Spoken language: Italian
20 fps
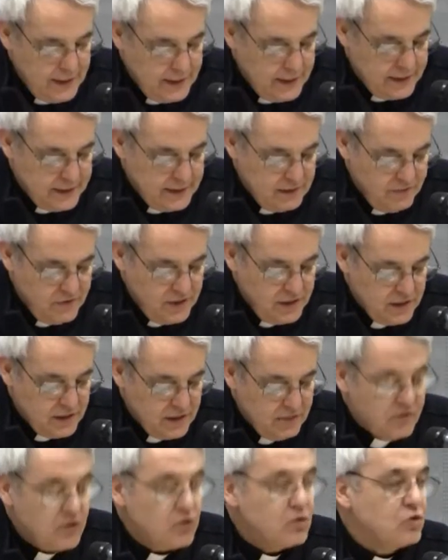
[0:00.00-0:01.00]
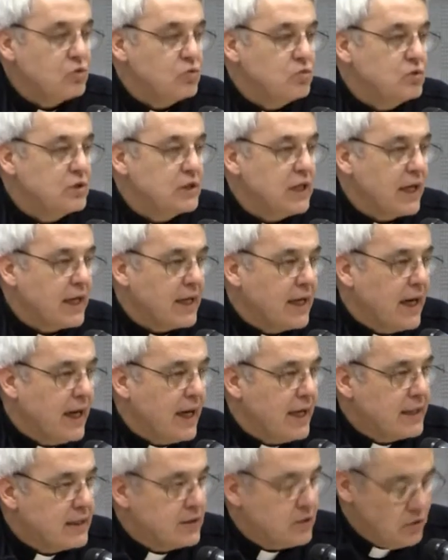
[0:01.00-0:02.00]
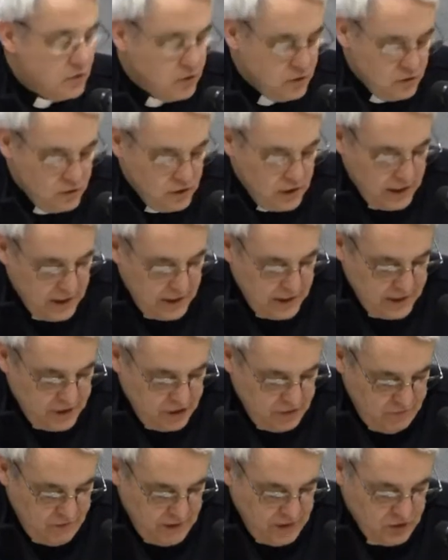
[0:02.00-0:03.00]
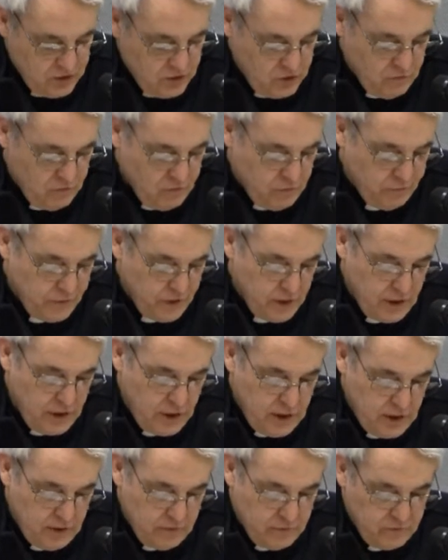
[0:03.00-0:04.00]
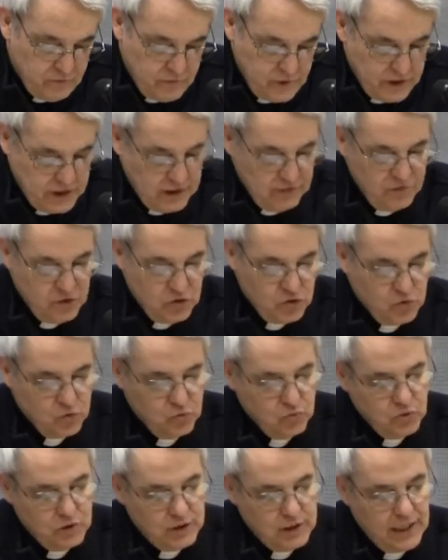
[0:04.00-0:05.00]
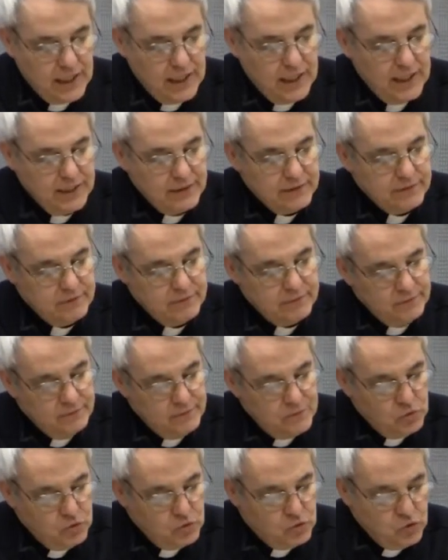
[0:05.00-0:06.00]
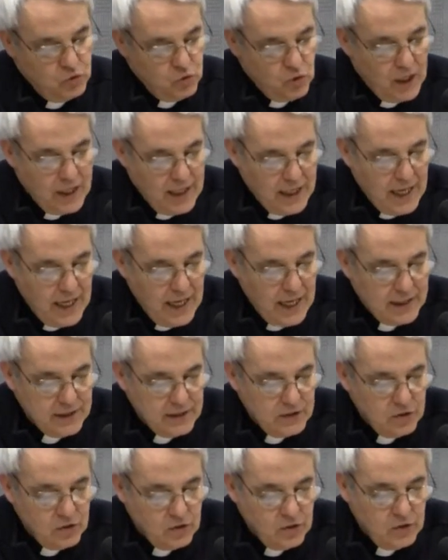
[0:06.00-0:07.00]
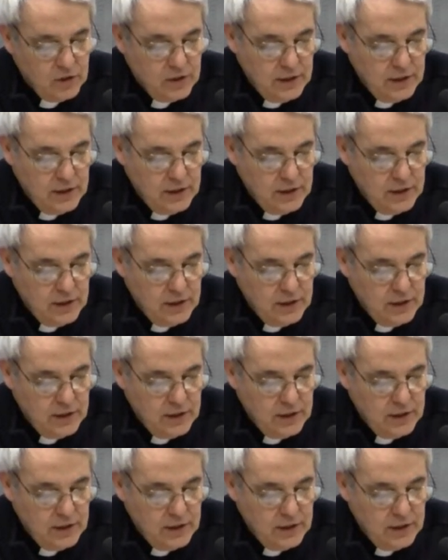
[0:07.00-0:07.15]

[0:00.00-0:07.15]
disinteressato eh, verso la Chiesa come segno dell'amore di Dio e da qui una grande attenzione